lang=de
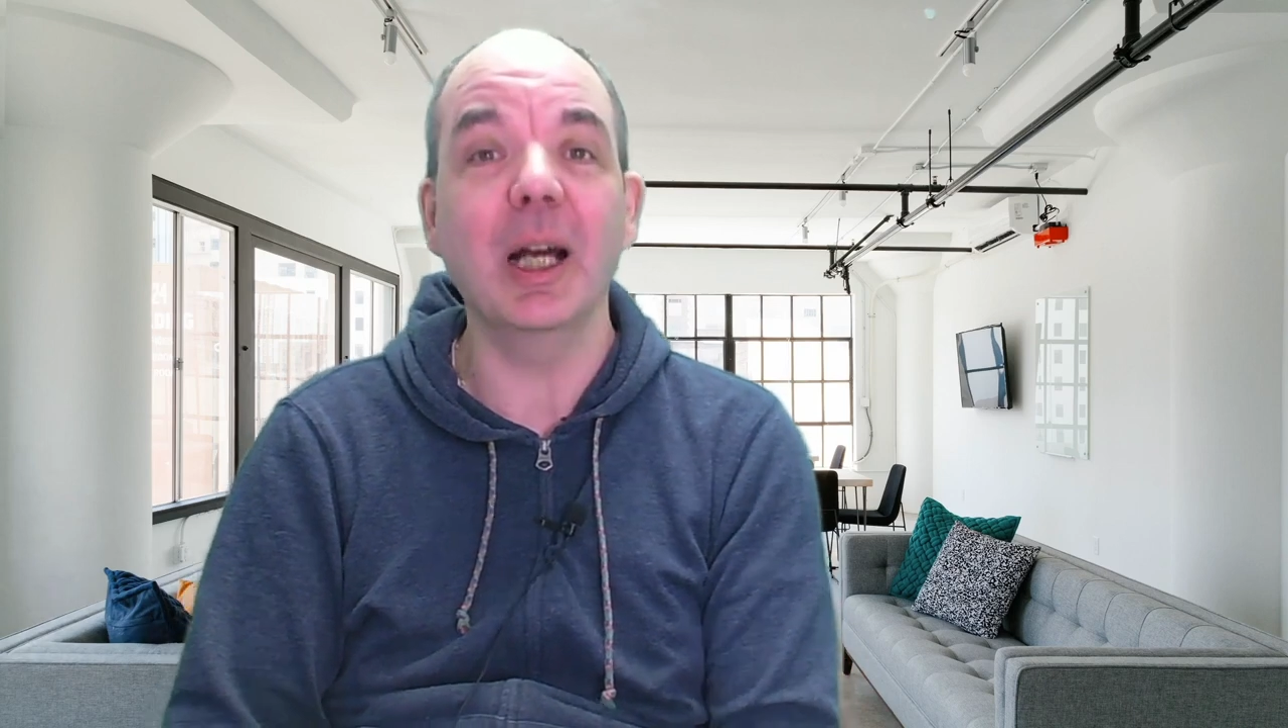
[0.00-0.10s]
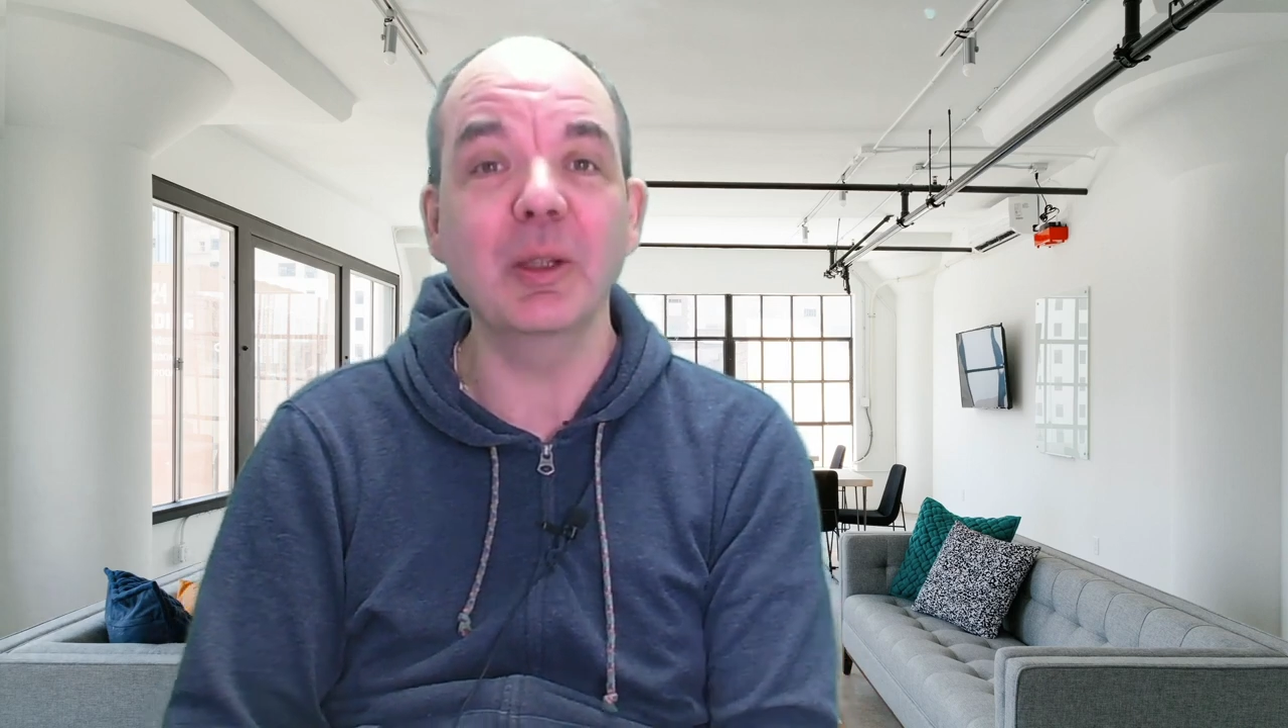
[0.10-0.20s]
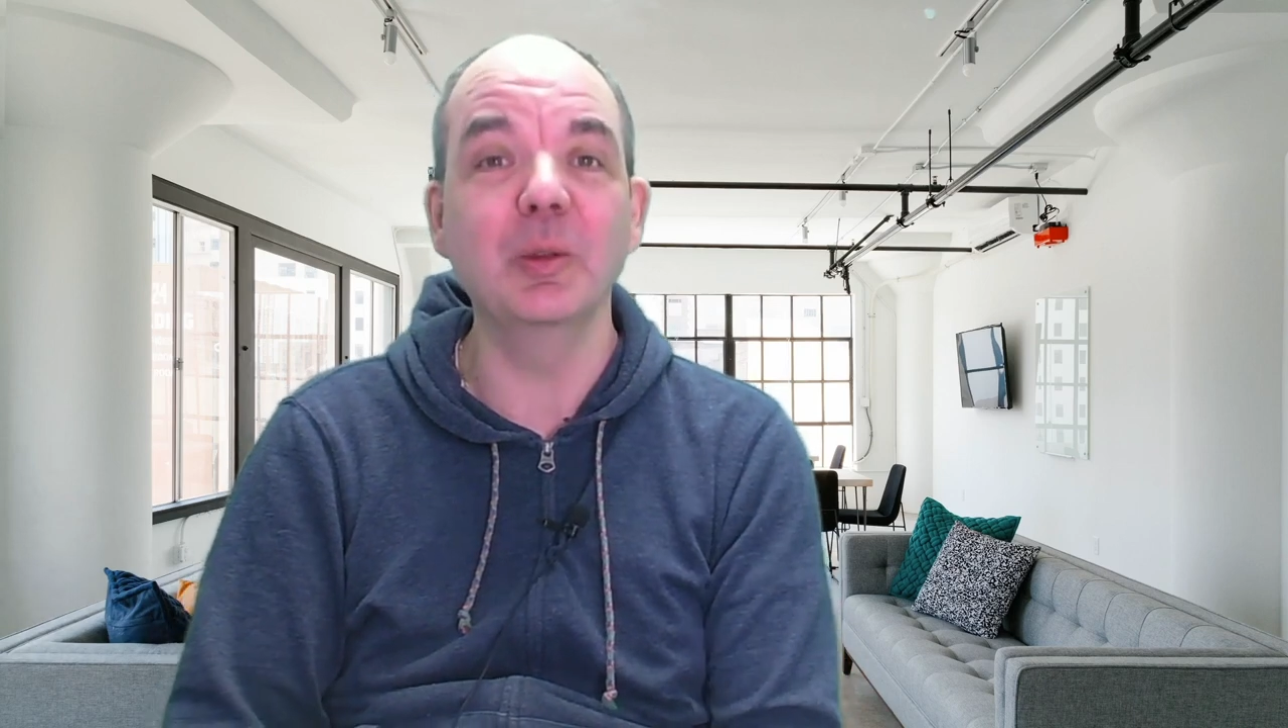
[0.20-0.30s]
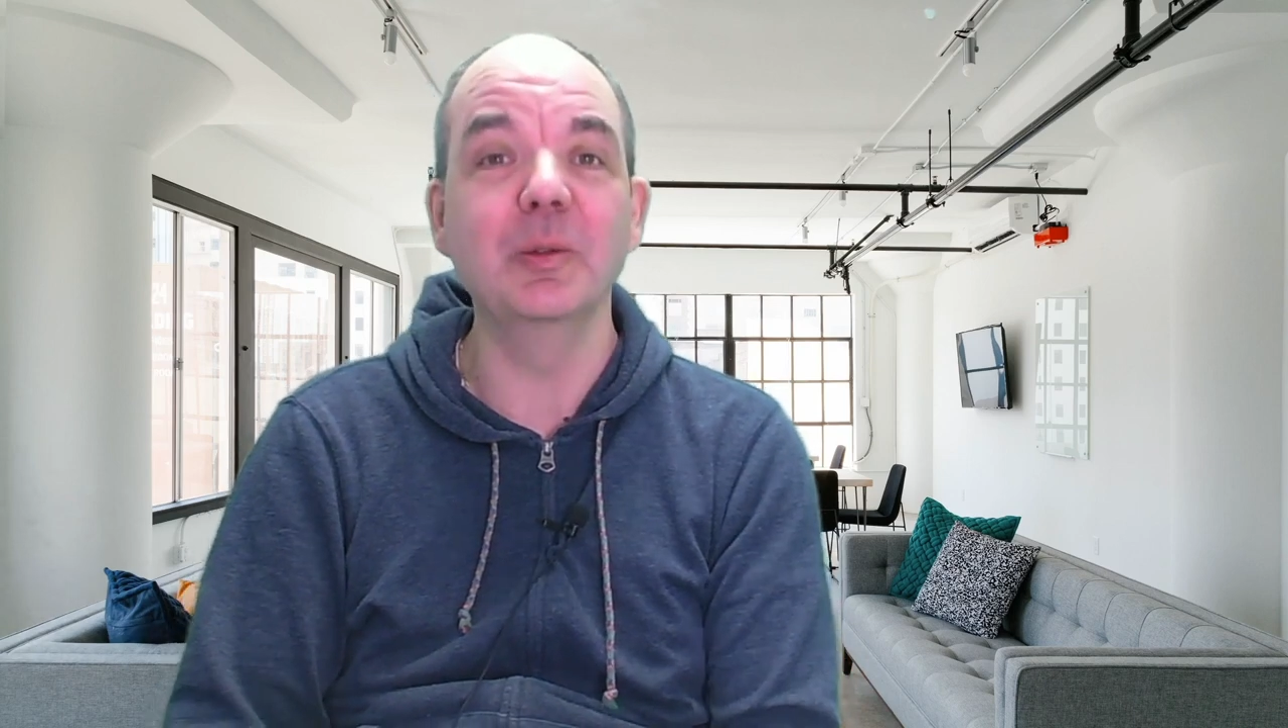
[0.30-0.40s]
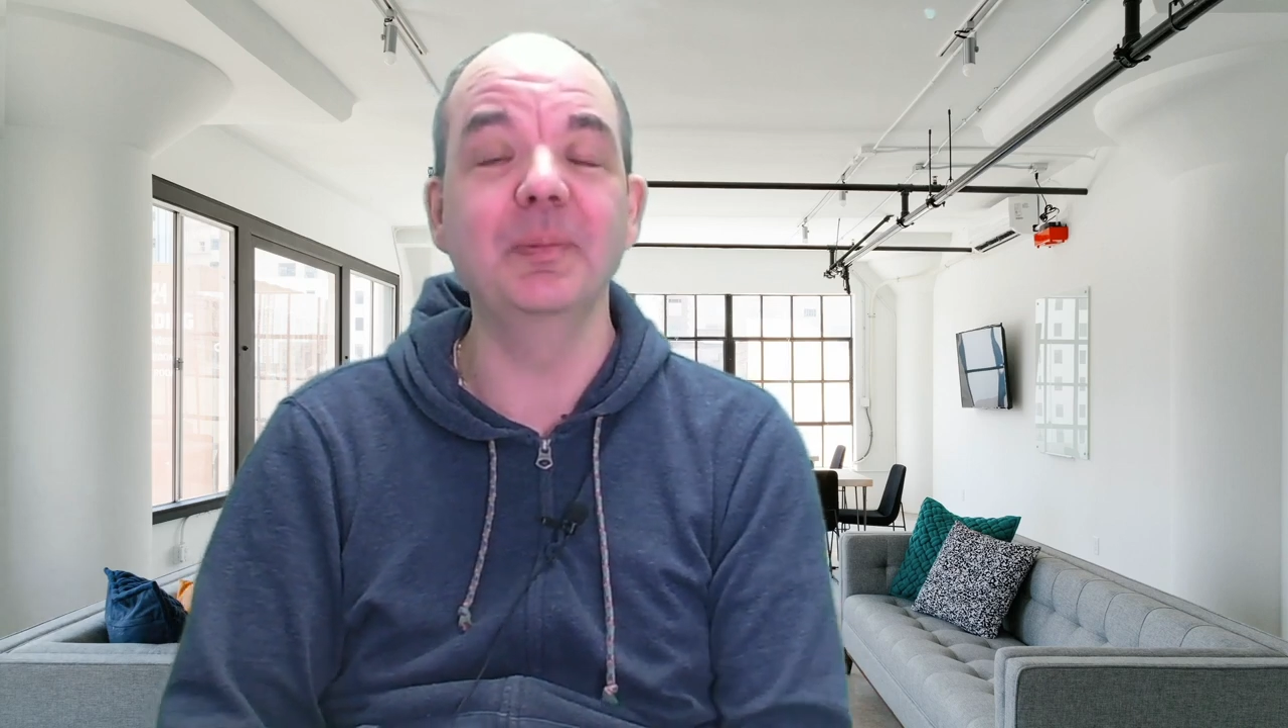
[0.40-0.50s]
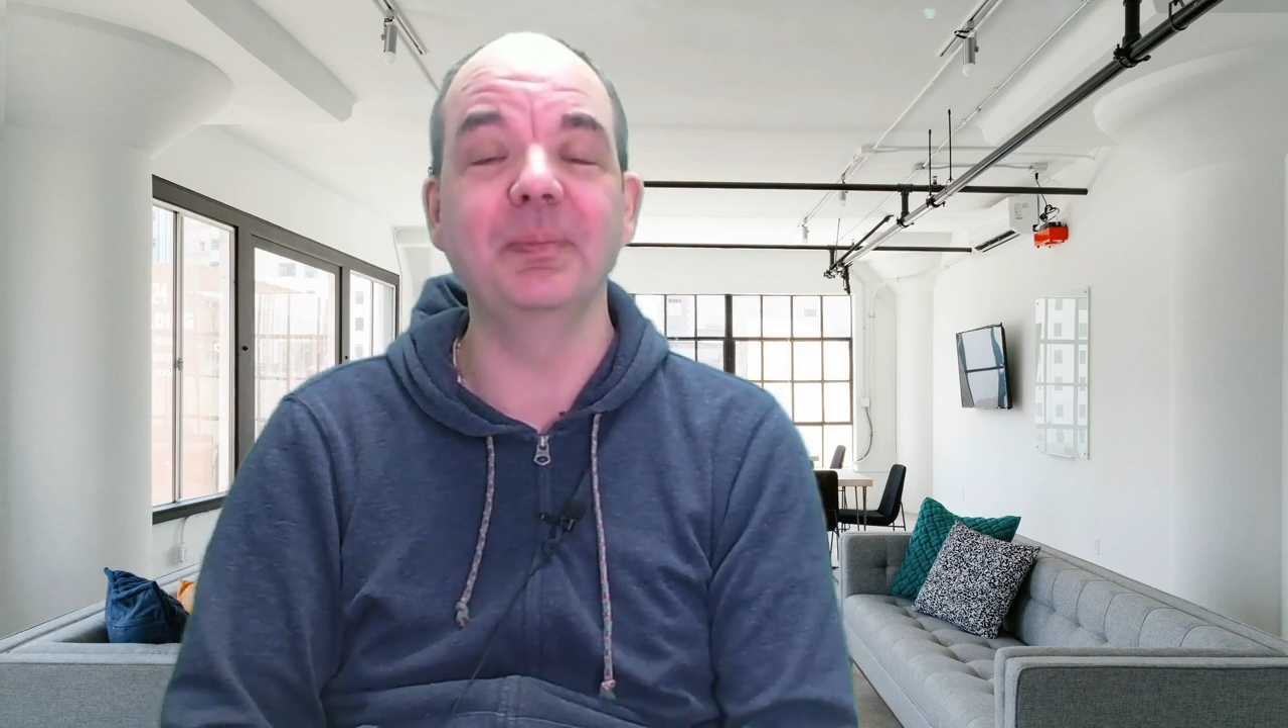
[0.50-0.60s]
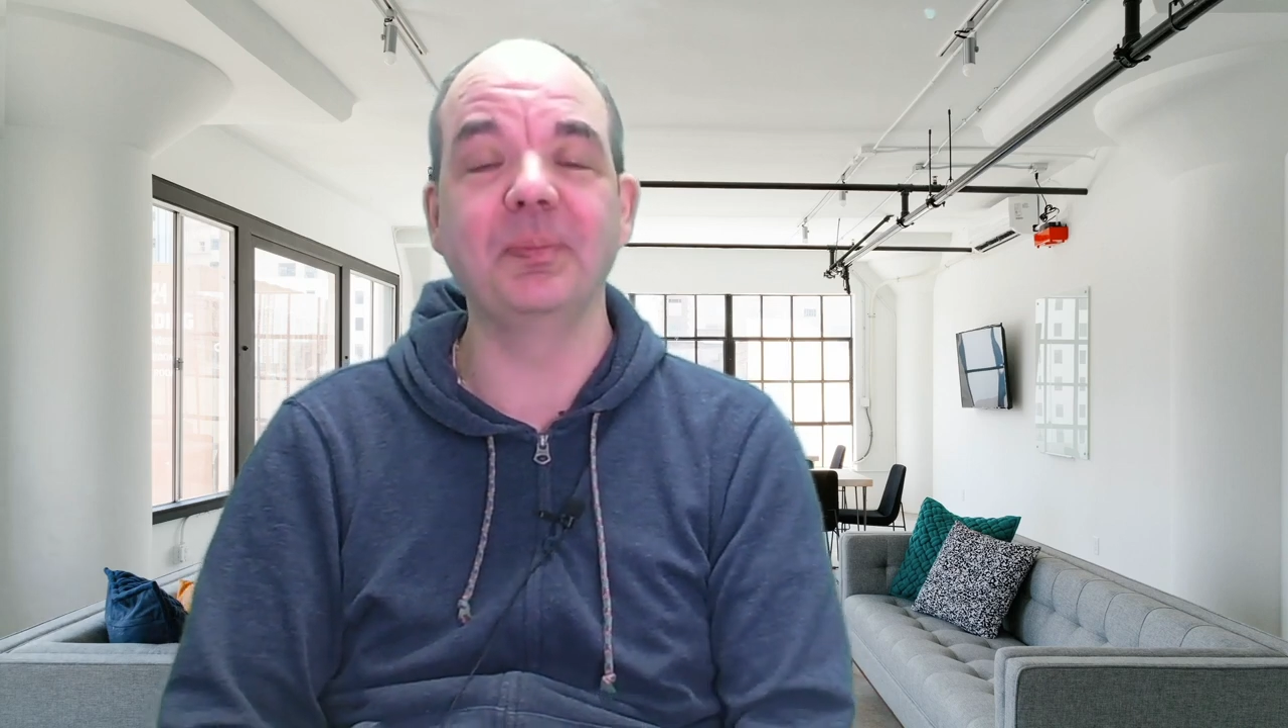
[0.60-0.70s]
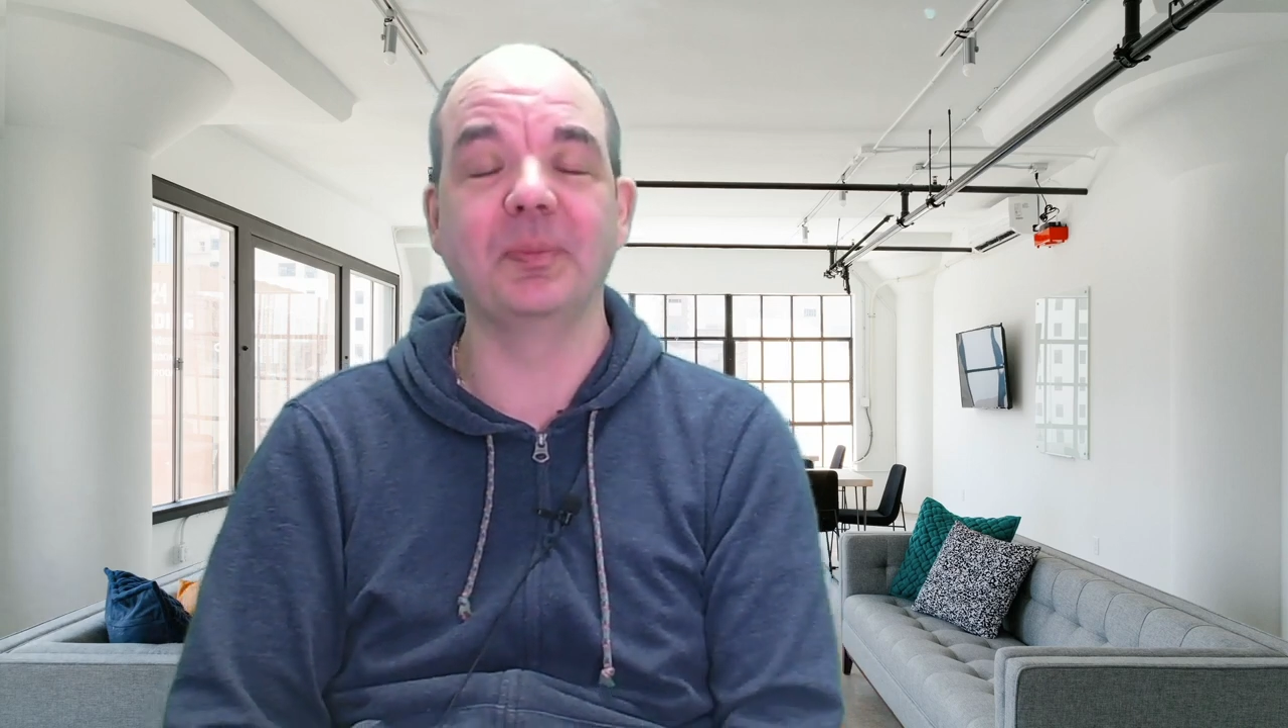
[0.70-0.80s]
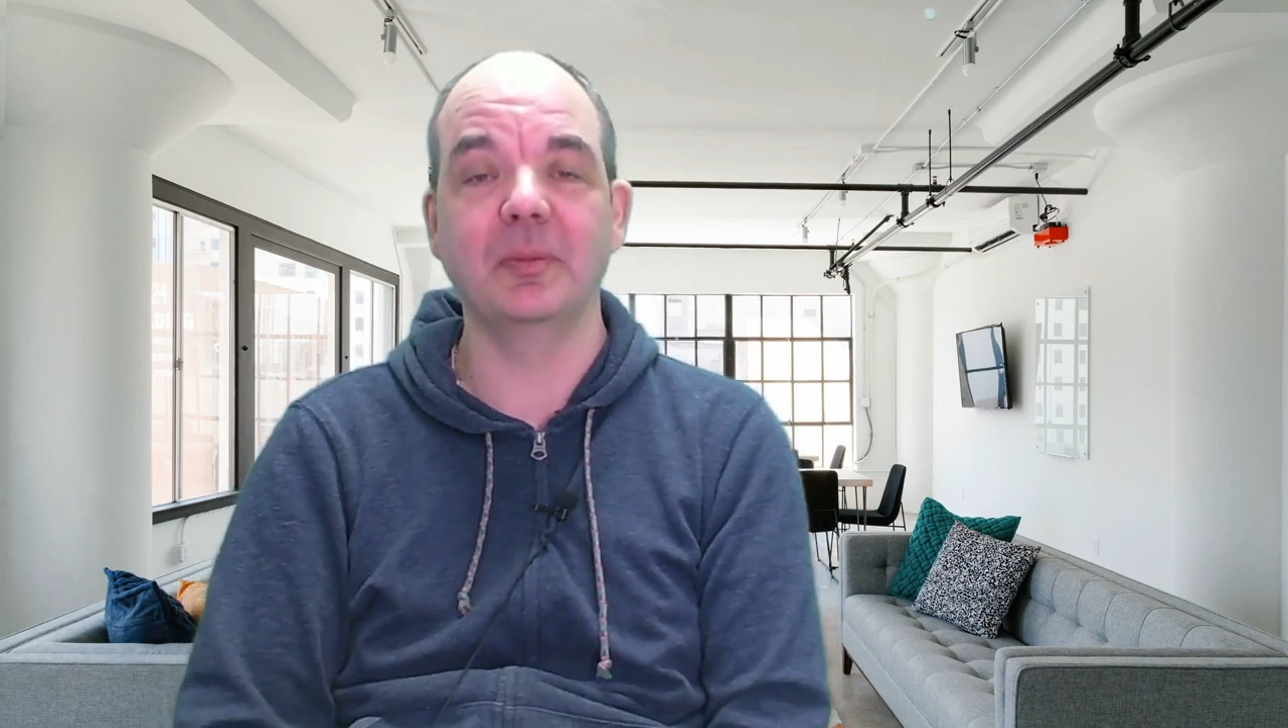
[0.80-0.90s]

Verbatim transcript: anrufen,